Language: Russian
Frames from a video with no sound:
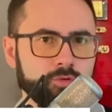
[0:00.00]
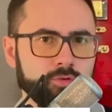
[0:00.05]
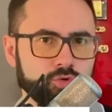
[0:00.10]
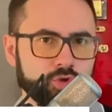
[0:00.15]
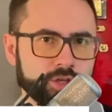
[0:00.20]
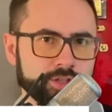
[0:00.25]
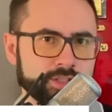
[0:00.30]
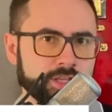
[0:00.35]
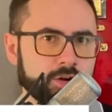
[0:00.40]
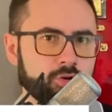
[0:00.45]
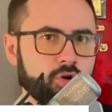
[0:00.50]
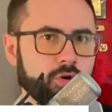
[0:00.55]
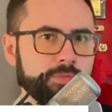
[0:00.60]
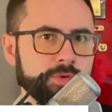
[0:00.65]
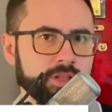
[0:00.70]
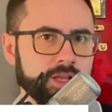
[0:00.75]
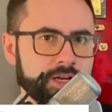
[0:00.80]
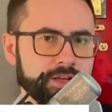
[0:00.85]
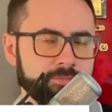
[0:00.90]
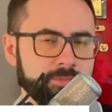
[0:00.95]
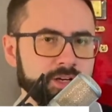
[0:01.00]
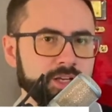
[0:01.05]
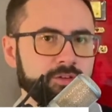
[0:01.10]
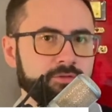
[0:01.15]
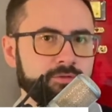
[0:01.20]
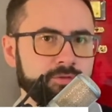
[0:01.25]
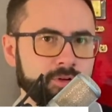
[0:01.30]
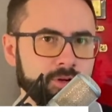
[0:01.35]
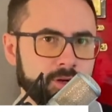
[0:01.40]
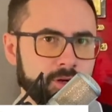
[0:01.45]
уже знакомый нам
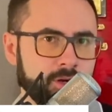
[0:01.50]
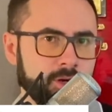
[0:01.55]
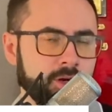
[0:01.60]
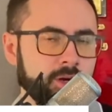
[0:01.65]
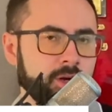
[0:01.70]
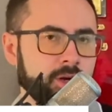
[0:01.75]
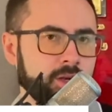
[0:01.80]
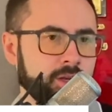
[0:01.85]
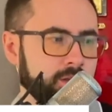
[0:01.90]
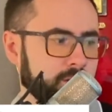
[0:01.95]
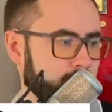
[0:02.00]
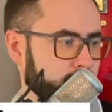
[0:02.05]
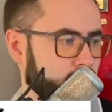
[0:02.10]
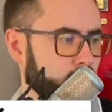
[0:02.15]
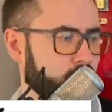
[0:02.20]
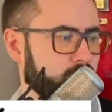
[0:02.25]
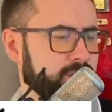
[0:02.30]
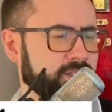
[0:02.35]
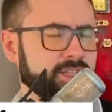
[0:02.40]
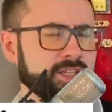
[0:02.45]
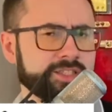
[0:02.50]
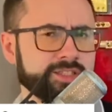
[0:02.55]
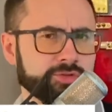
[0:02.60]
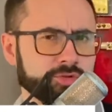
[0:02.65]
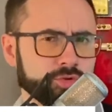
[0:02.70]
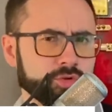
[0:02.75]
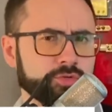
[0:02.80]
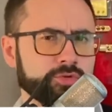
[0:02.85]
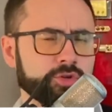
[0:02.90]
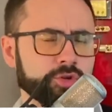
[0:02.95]
риф. Э, только здесь
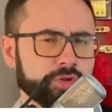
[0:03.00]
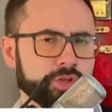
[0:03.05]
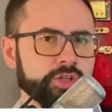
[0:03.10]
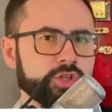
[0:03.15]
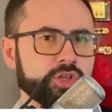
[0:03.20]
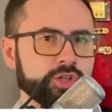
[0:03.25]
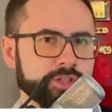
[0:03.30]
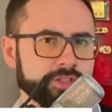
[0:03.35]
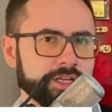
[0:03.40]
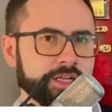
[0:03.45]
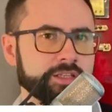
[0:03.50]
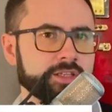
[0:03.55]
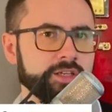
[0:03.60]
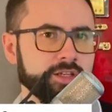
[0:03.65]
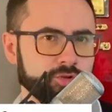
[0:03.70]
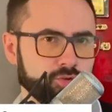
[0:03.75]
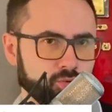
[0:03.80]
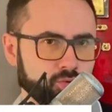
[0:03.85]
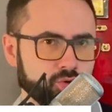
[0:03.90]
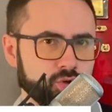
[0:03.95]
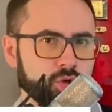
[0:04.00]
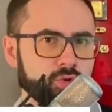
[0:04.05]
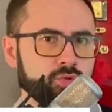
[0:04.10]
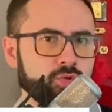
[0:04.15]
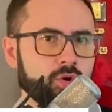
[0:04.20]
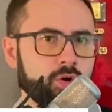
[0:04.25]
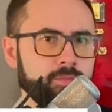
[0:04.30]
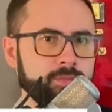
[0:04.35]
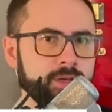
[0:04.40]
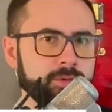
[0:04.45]
э, все-таки через открытую уже
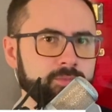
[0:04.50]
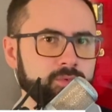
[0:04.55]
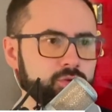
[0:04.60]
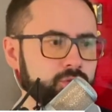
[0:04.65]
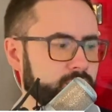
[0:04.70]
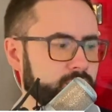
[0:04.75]
удобнее будет